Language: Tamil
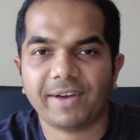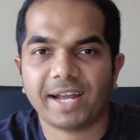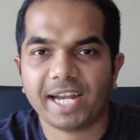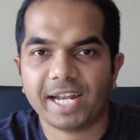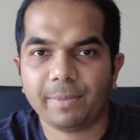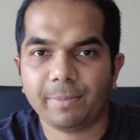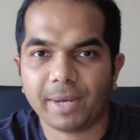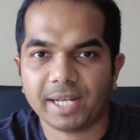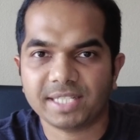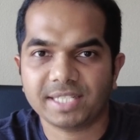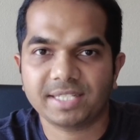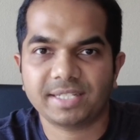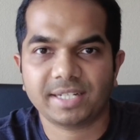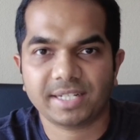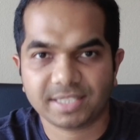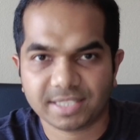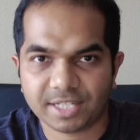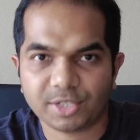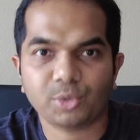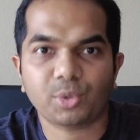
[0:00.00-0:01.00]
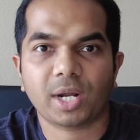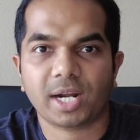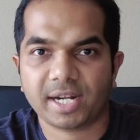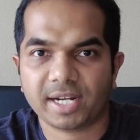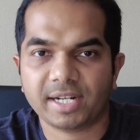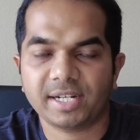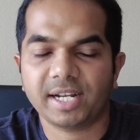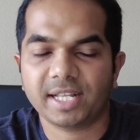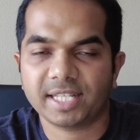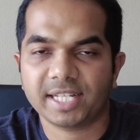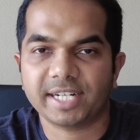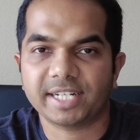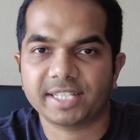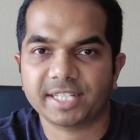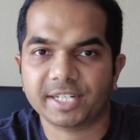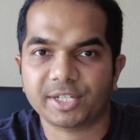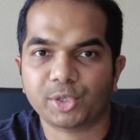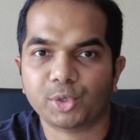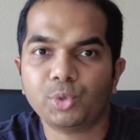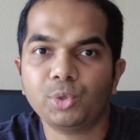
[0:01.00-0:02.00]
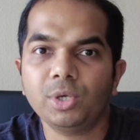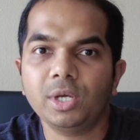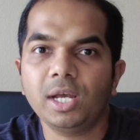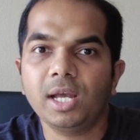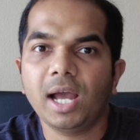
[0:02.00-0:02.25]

வேலிட் மேஜிக் ட்ரிக்ஸ் இன்டூ ஹண்ட்ரட்னு அதை எடுத்துக்கிட்டோம்